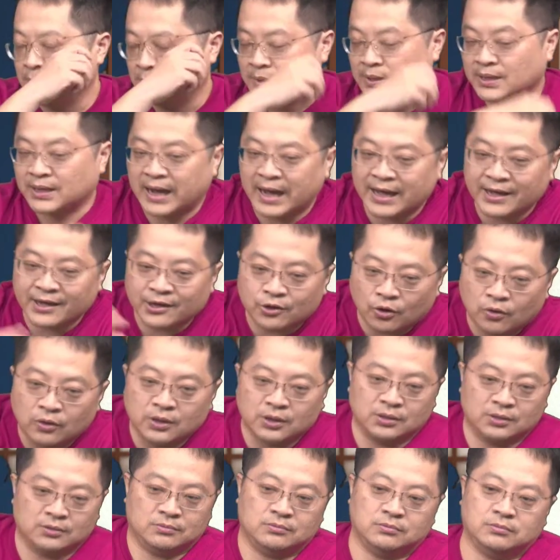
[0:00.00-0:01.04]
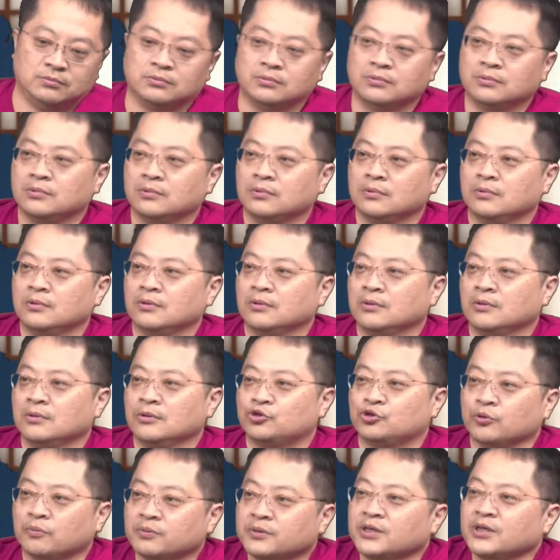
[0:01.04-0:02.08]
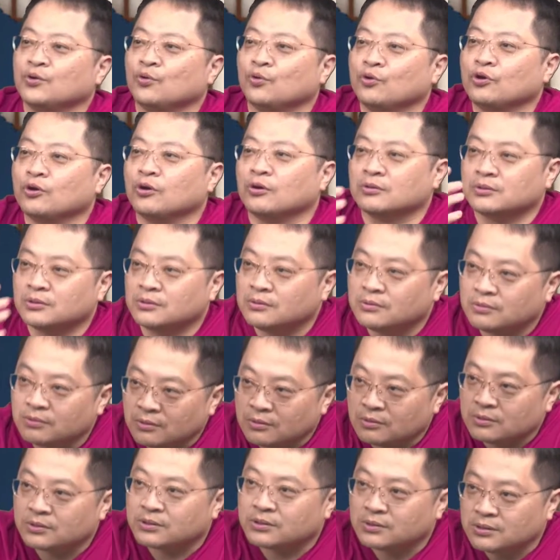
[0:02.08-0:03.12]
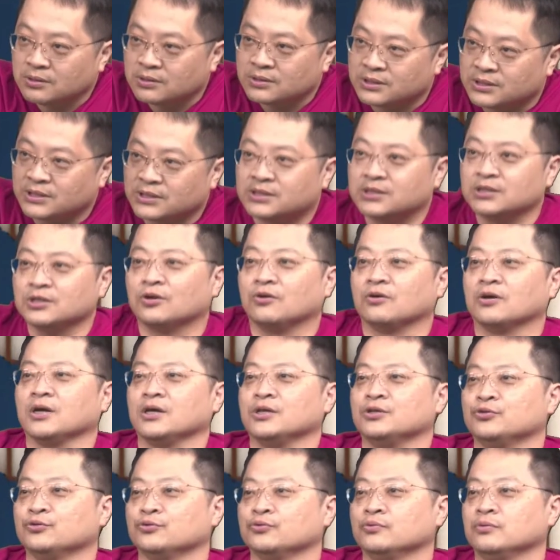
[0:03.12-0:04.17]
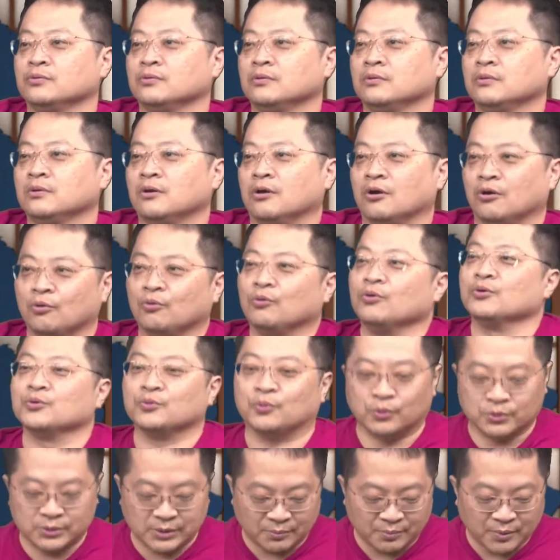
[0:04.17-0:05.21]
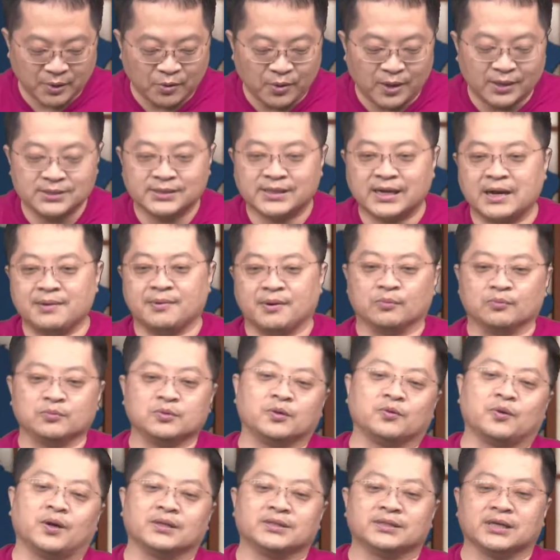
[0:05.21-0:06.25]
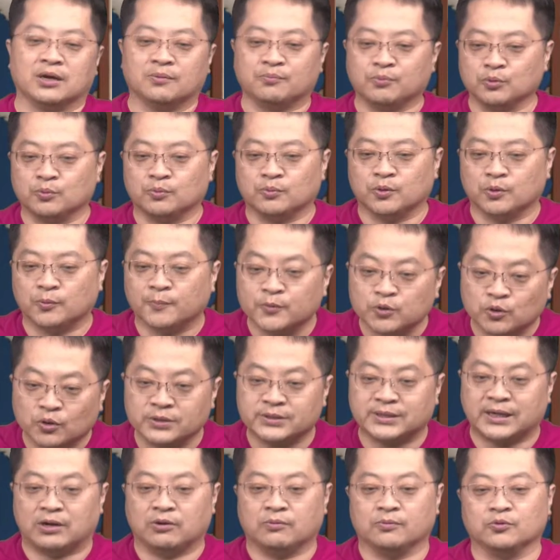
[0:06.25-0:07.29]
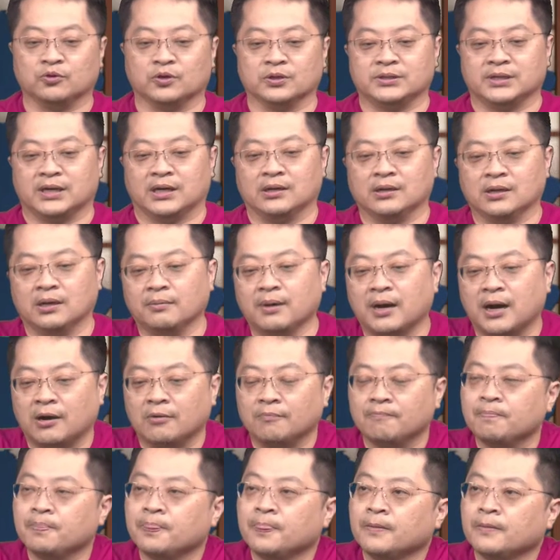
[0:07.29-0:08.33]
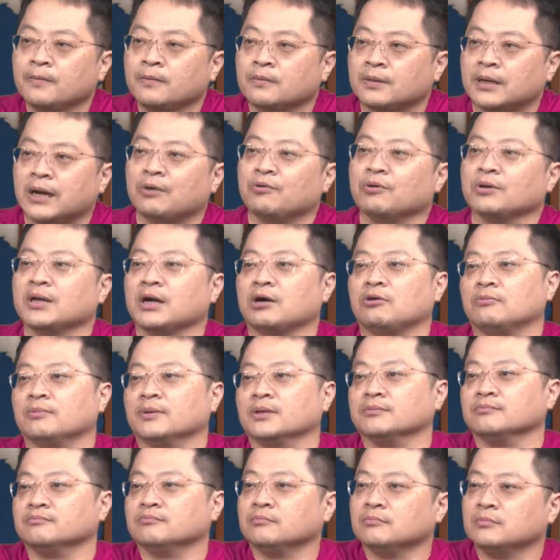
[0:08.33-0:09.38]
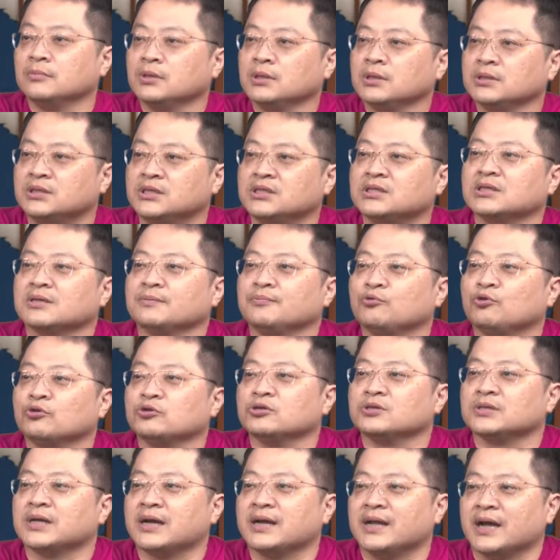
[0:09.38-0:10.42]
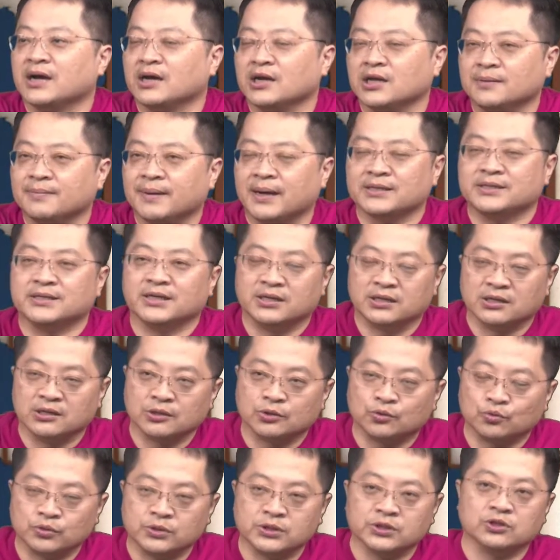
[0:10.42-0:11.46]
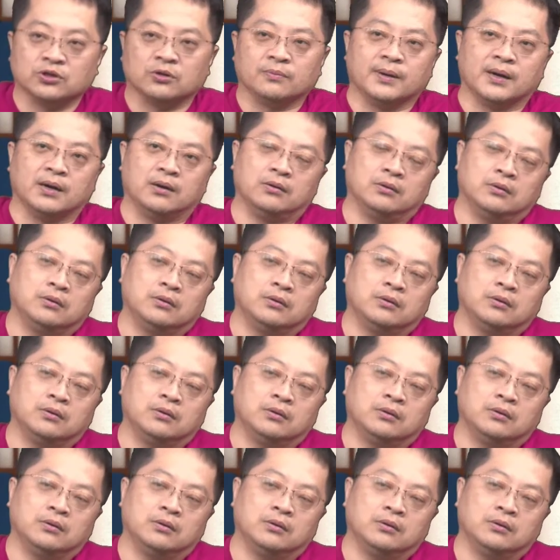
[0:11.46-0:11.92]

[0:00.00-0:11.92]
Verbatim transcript: 开工了，说不定我有几字头可以出。哦，我我就不要乱猜嘛，我们就乱猜，不我不多讲，我不多讲了，好不好？那回到我们，其实这不过就是在两个礼拜前的股市周报。